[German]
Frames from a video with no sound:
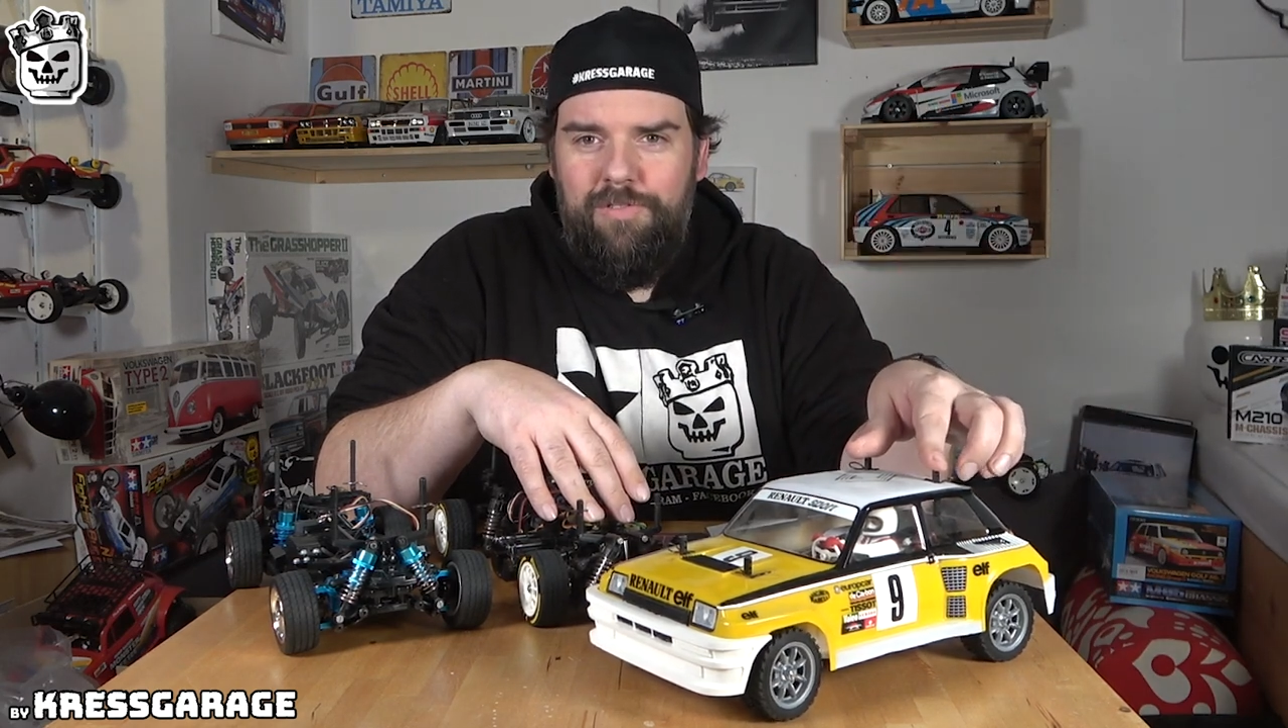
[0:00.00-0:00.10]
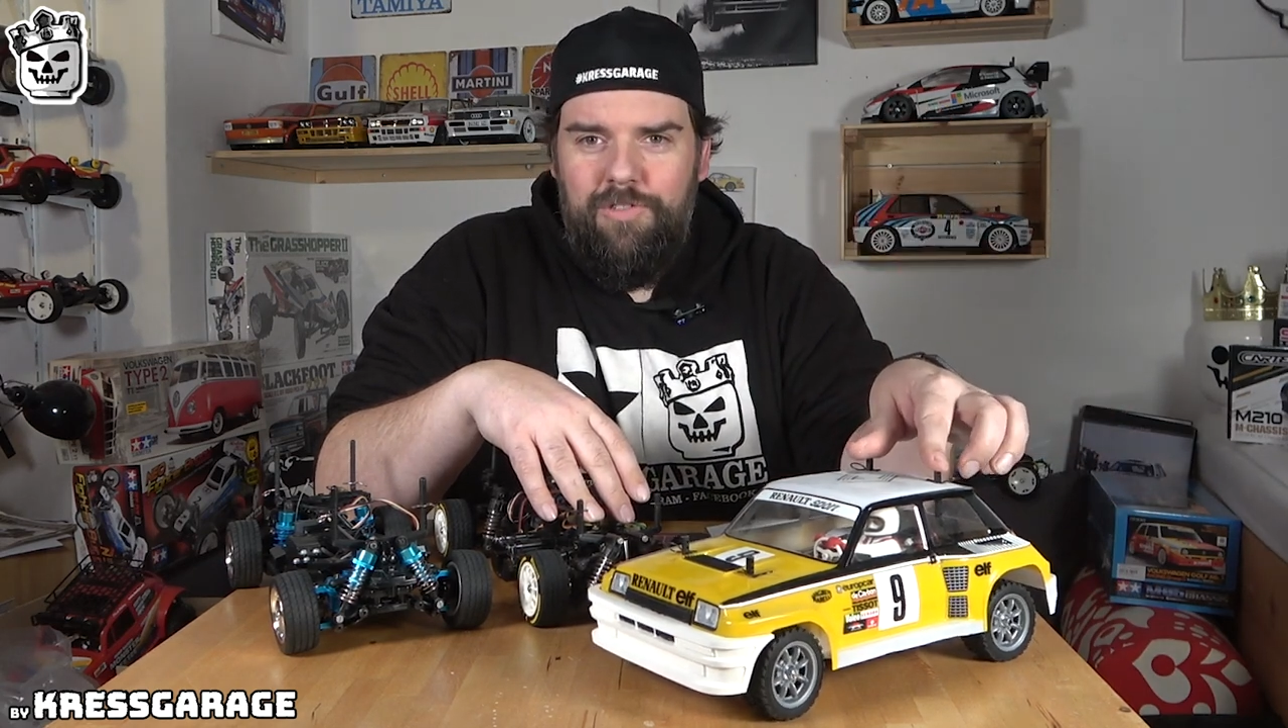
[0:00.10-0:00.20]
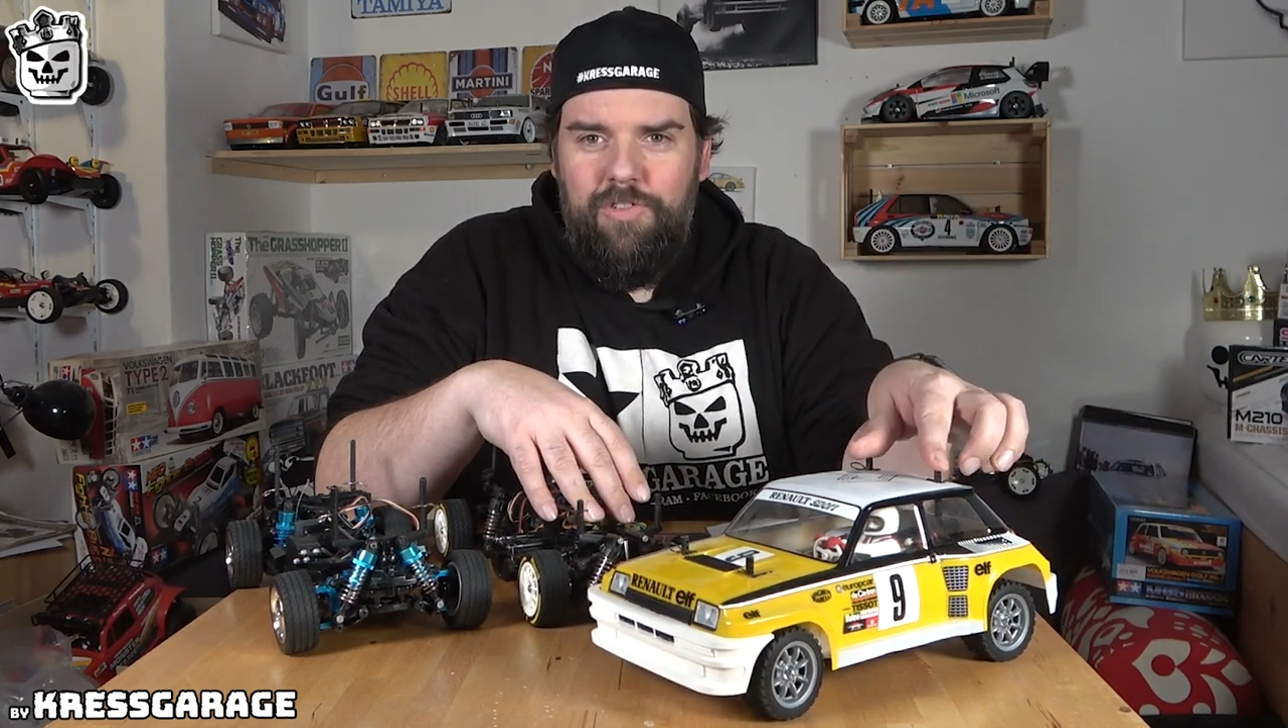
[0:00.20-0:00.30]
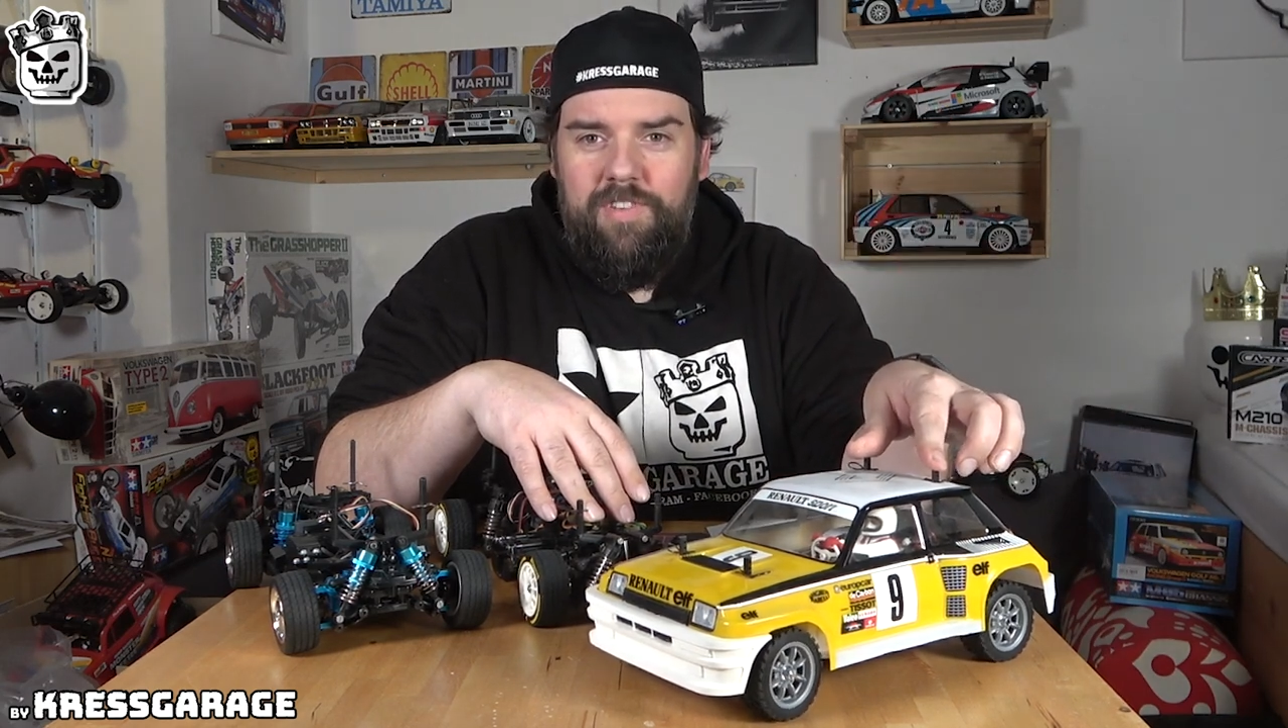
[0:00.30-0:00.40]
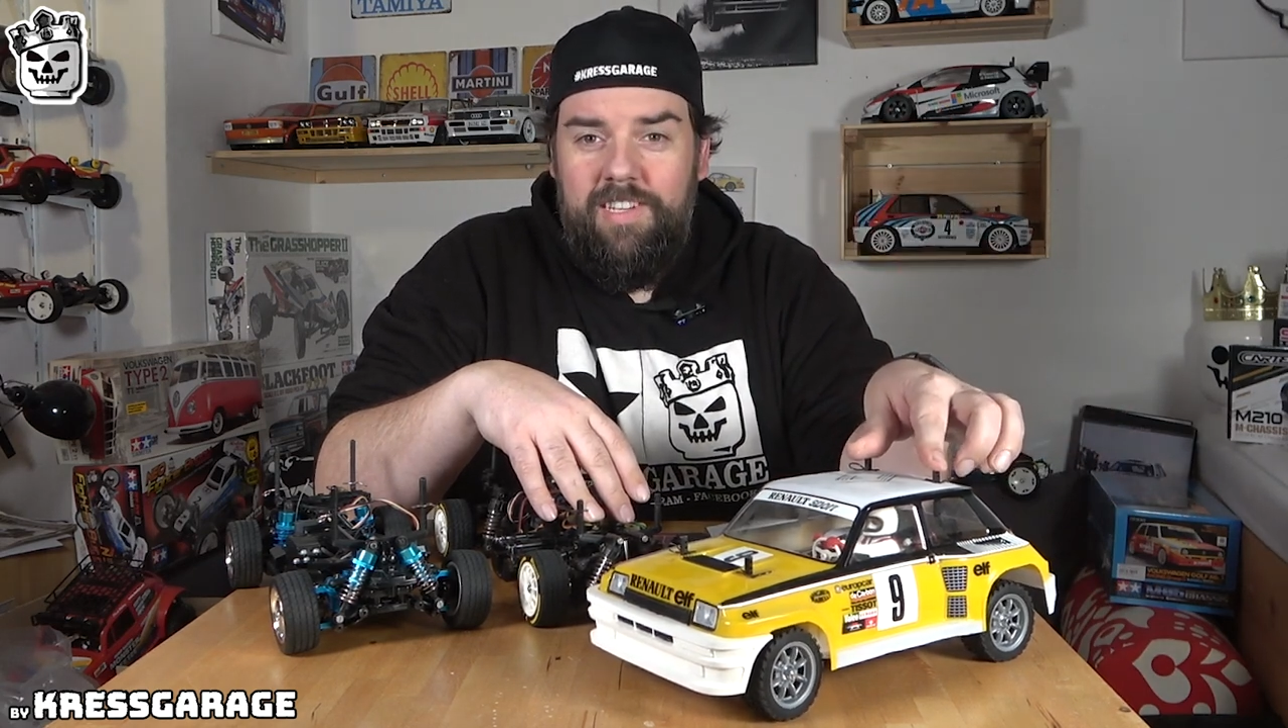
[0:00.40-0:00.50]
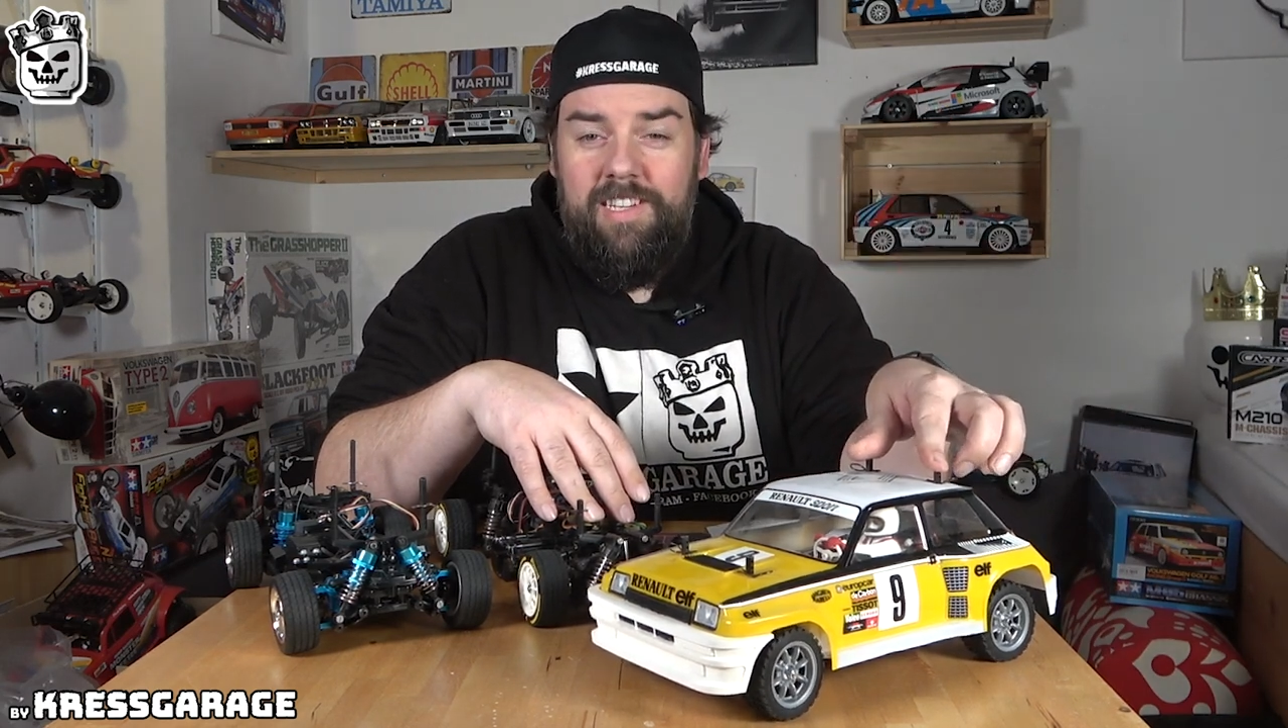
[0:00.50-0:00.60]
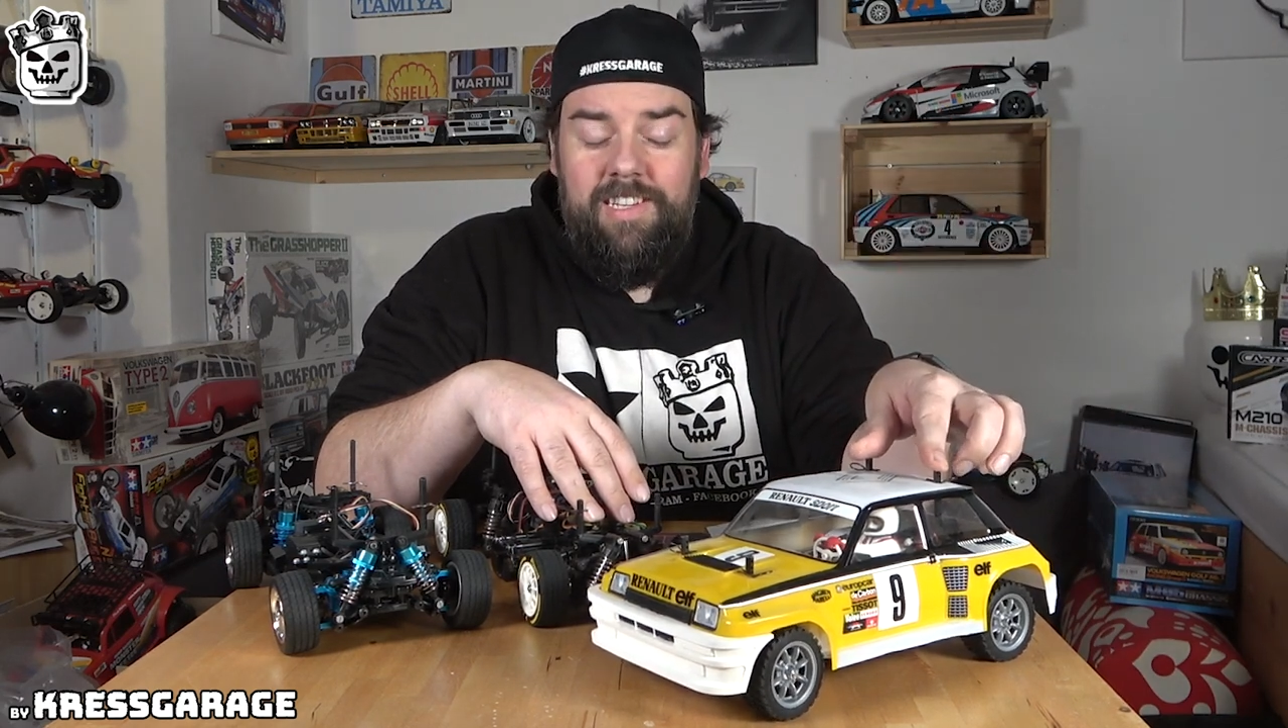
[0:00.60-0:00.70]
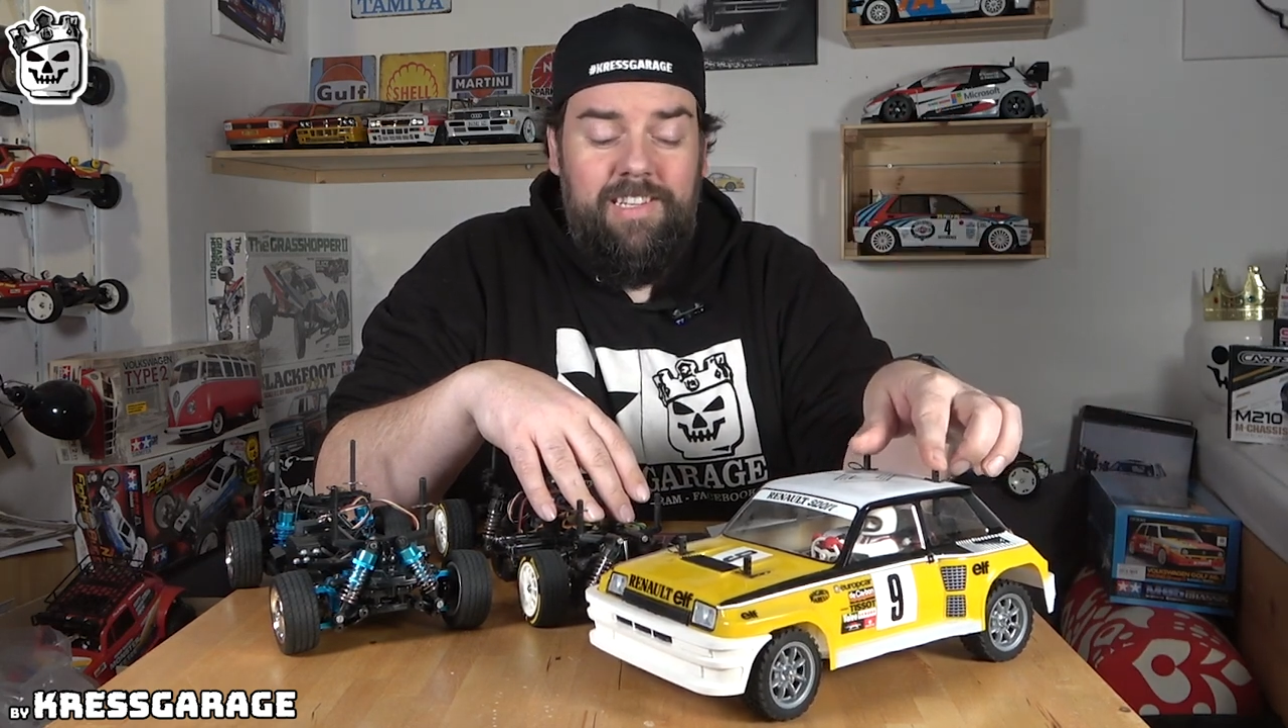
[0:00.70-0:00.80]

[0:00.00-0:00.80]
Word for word: so wie ich